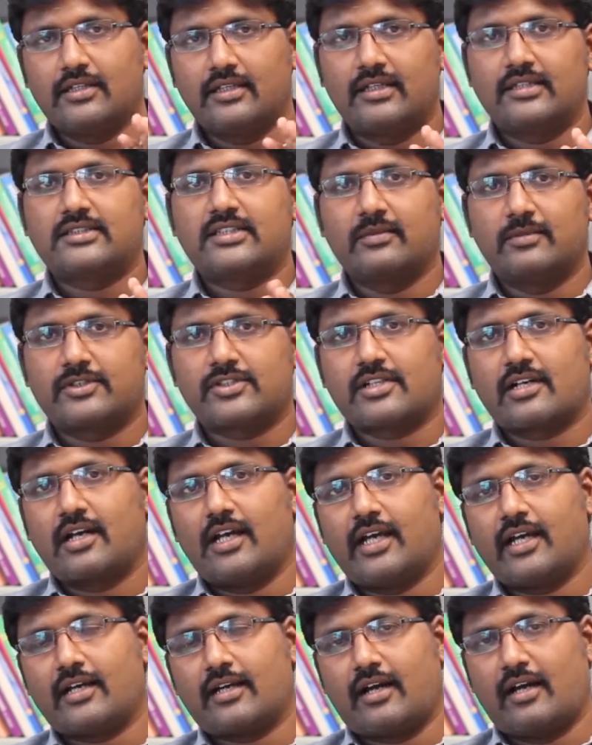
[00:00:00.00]
தேர்ட்
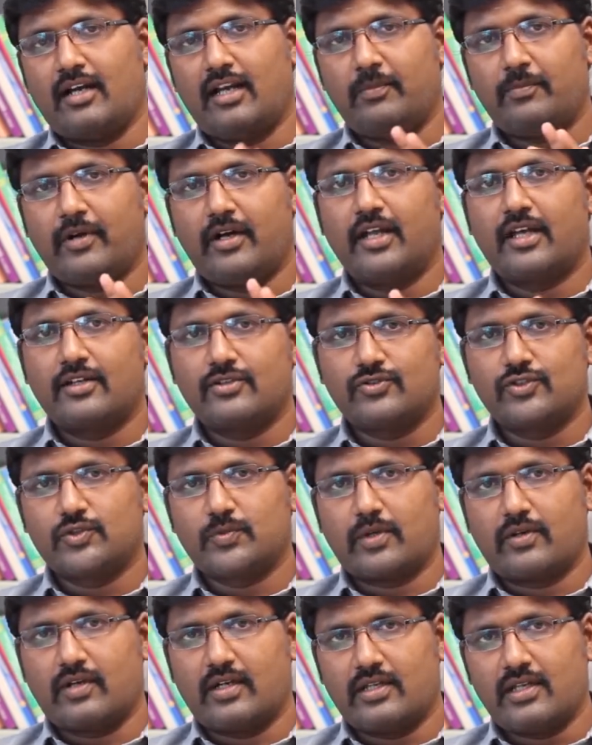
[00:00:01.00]
செமஸ்டரில் கண்டிப்பாக நீங்கள்
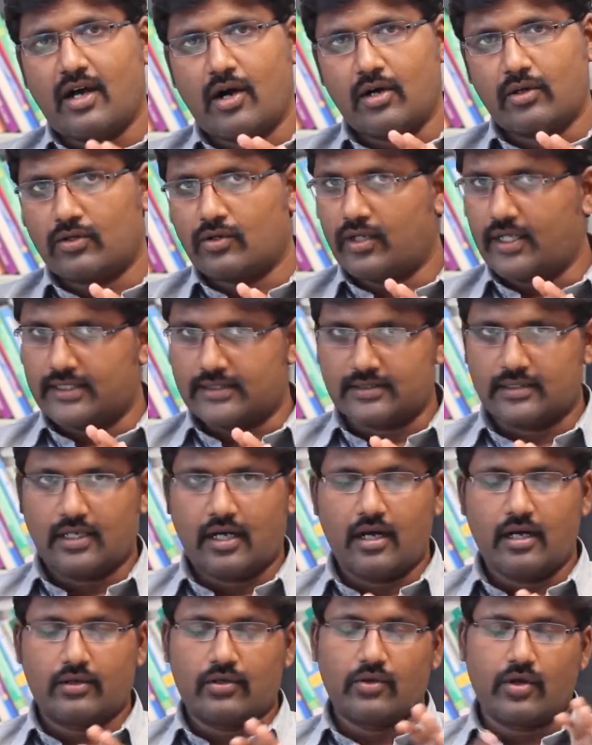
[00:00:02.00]
சூஸ் பண்ண வேண்டியது ஆட்டோ டேஸ்
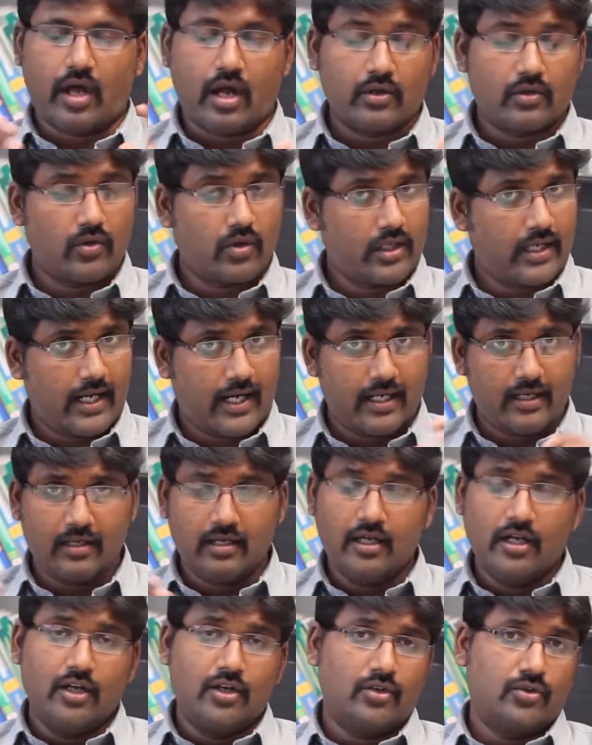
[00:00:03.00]
ஆட்டோ ஆட்டோ கேட்
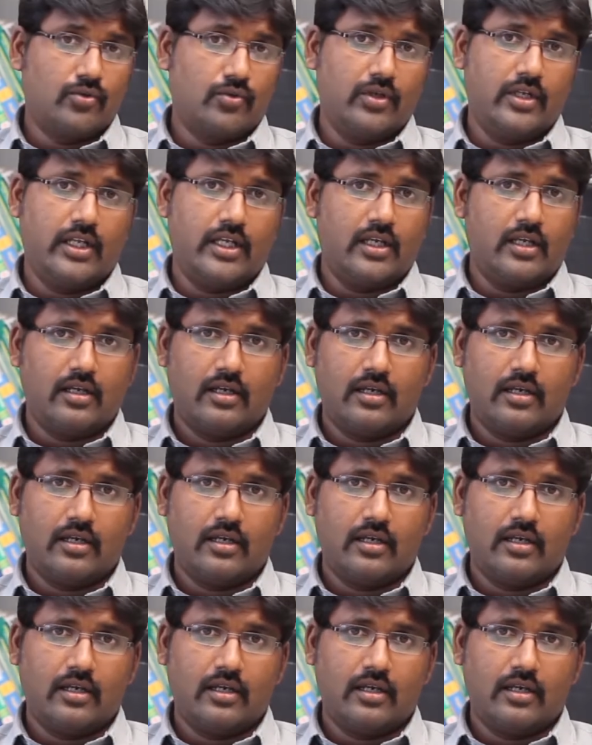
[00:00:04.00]
டூ டி